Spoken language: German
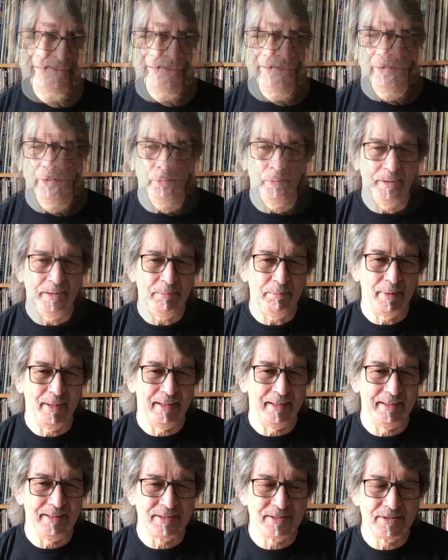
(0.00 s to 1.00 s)
Über die
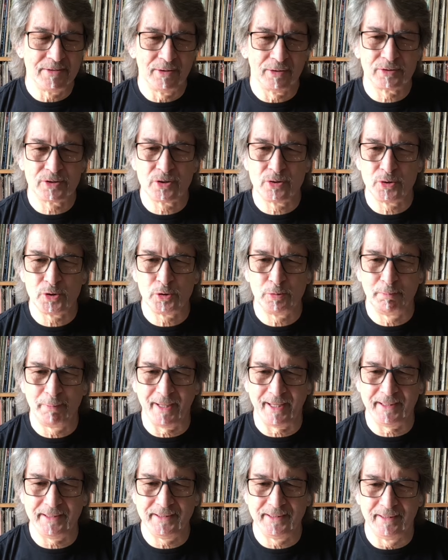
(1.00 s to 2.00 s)
Band ist noch zu
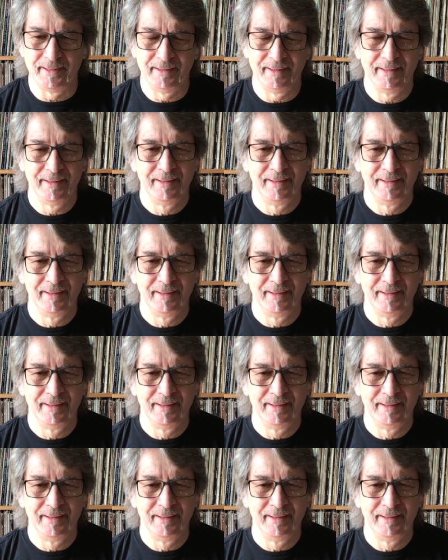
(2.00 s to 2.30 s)
sprechen.